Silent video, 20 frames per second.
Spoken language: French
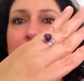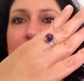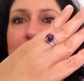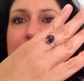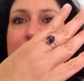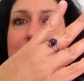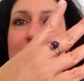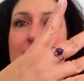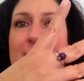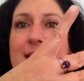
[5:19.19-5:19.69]

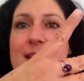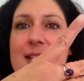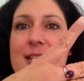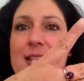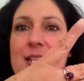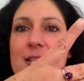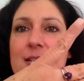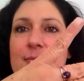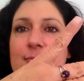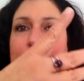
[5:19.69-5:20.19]
et
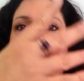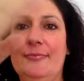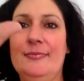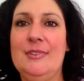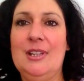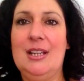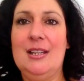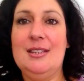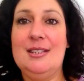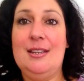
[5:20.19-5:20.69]
celle-ci
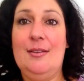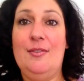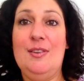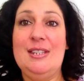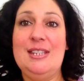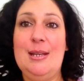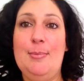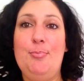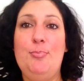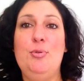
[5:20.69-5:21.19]
ça
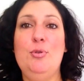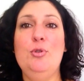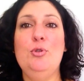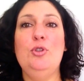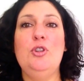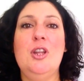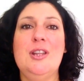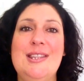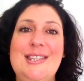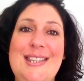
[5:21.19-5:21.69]
faisait
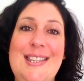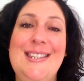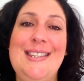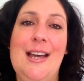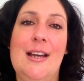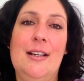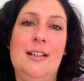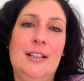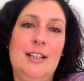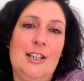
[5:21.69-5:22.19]
plus de 10
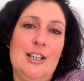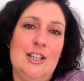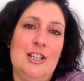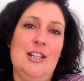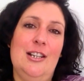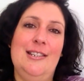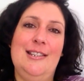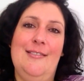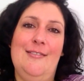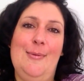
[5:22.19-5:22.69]
ans que je
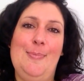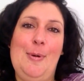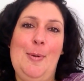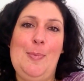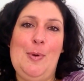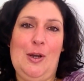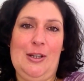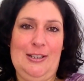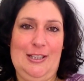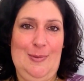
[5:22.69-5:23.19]
ne les avais pas
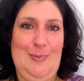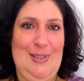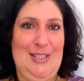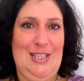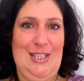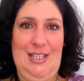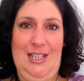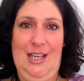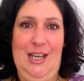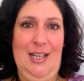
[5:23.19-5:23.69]
portées
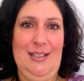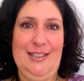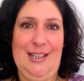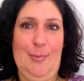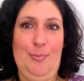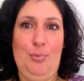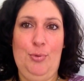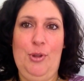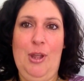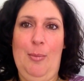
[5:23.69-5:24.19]
parce qu'ils ne
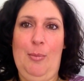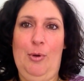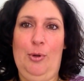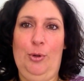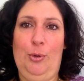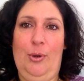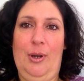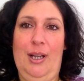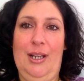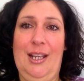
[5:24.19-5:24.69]
rentraient plus dans mon
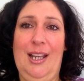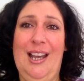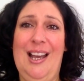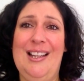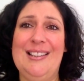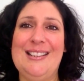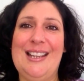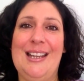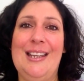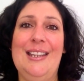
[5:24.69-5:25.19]
doigt. Ils
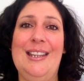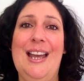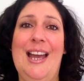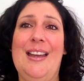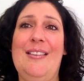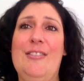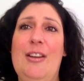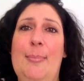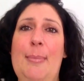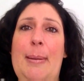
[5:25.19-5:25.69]

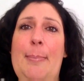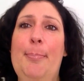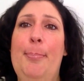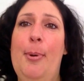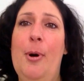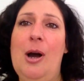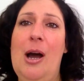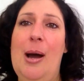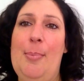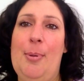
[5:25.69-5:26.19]
n'arrivaient même
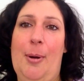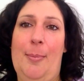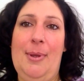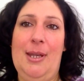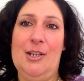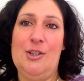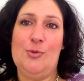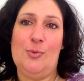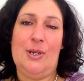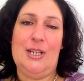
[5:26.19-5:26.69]
pas à la
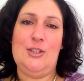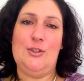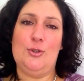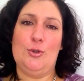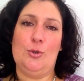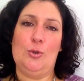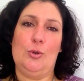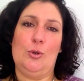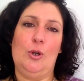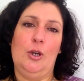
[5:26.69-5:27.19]
première
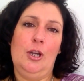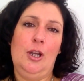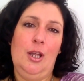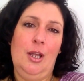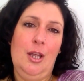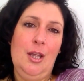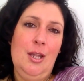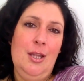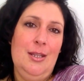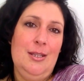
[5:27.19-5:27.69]
jointure.
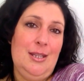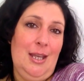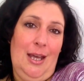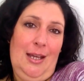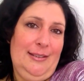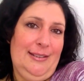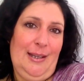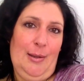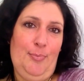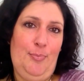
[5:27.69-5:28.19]
Ça
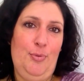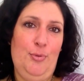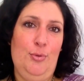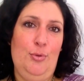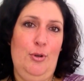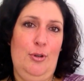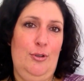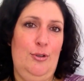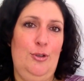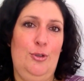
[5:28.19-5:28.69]
rentrait
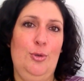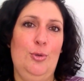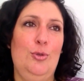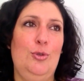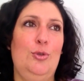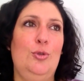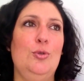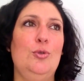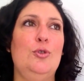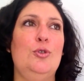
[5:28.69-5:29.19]
plus là, du tout,
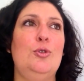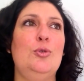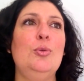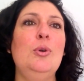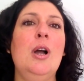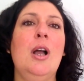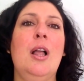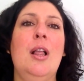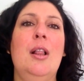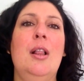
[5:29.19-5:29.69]
du tout, du tout